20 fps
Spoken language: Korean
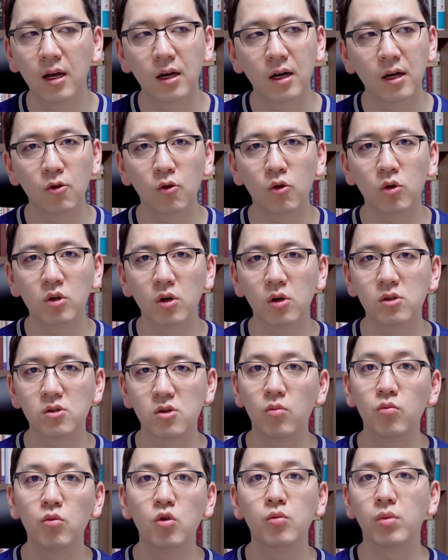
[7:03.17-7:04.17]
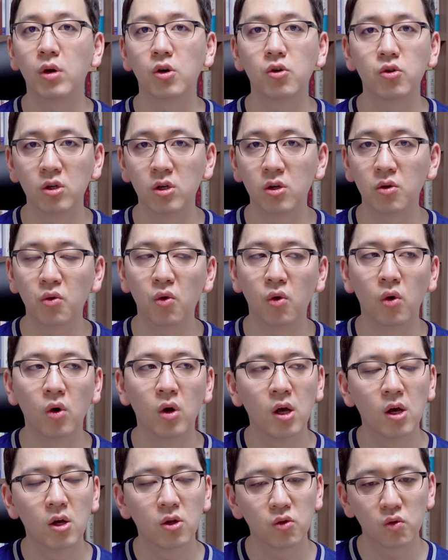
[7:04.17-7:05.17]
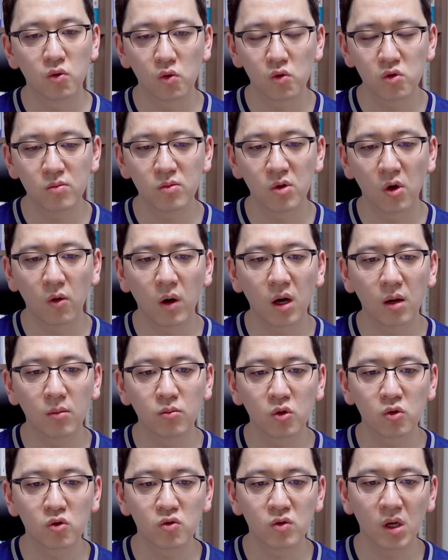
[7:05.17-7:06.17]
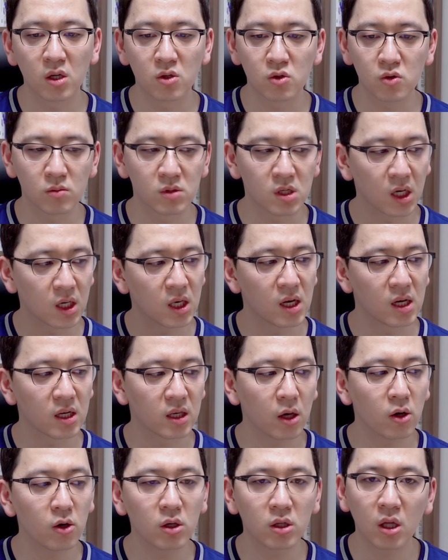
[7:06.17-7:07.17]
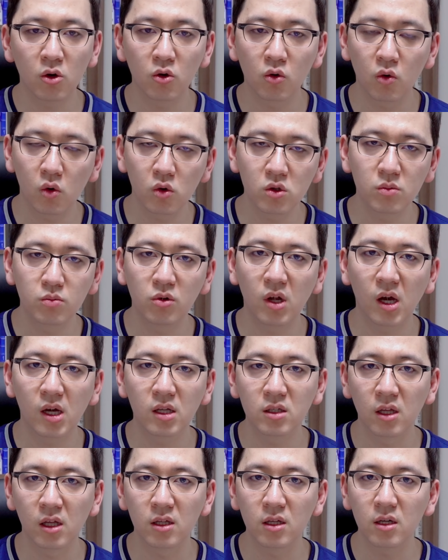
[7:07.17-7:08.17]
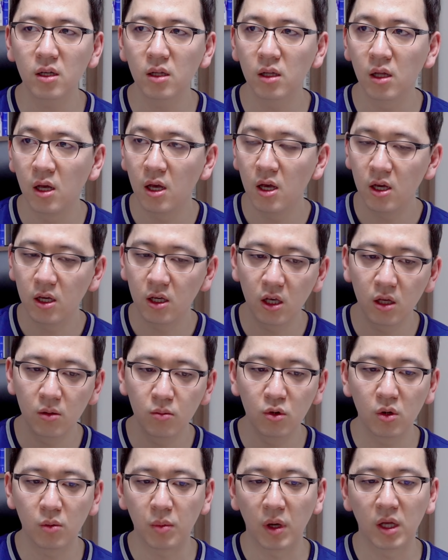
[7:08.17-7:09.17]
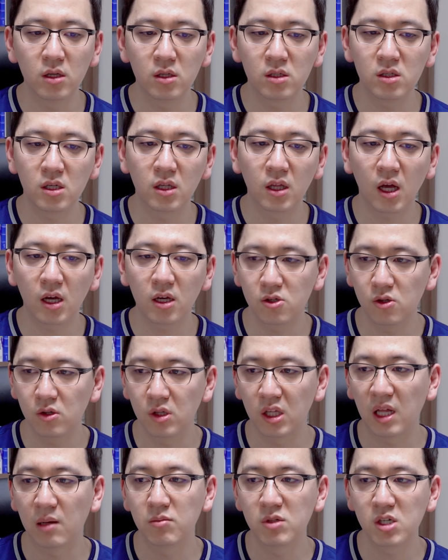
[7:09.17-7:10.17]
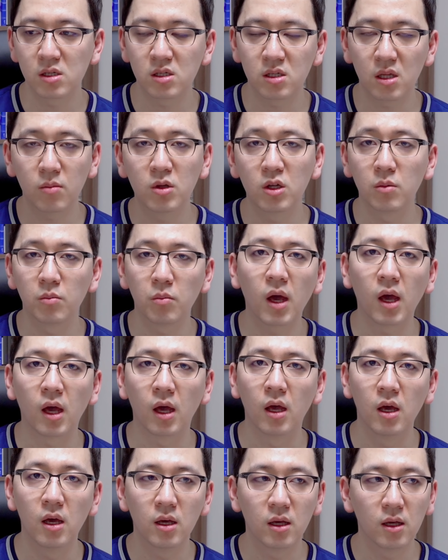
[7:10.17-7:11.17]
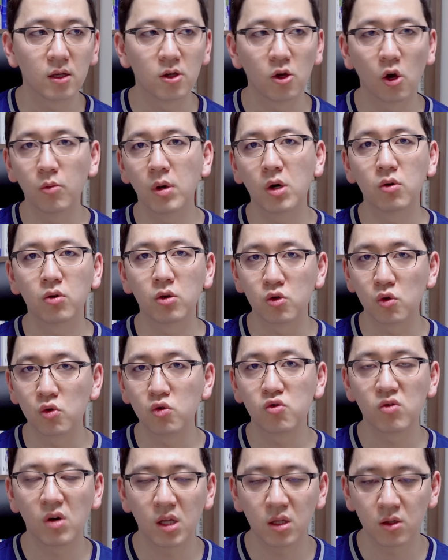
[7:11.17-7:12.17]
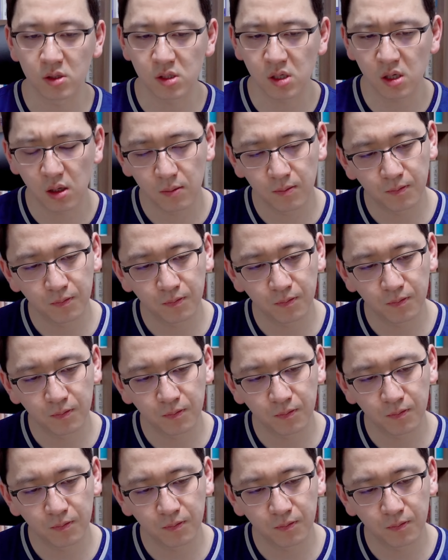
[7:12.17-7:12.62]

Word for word: 그리고 그건 전문 배우들이고 또 요즘 영화 감독 중에 좀 자기가 깨어 있다고 코스프레 하는 애들은 일부러 배드신 하기 전에 남자 스탭들은 빼 여배우를 존중하는 거지.